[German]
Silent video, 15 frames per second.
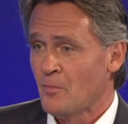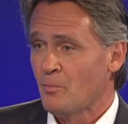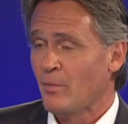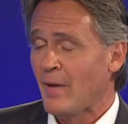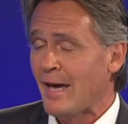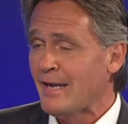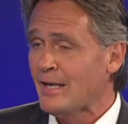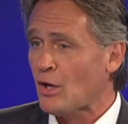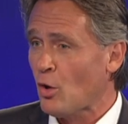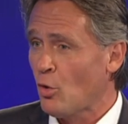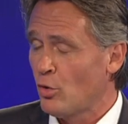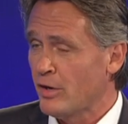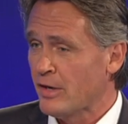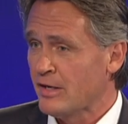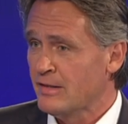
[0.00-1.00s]
Meine
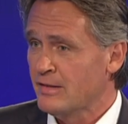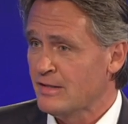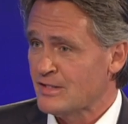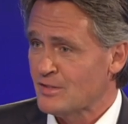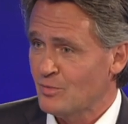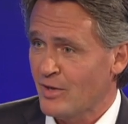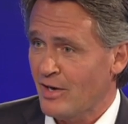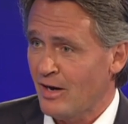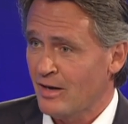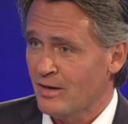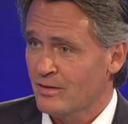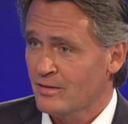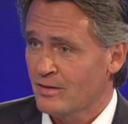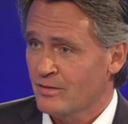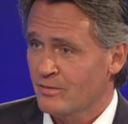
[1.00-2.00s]
Rolle in diesem
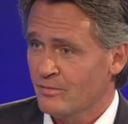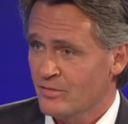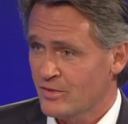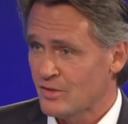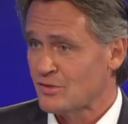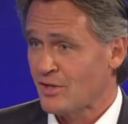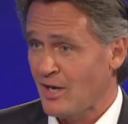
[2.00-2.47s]
Jahr des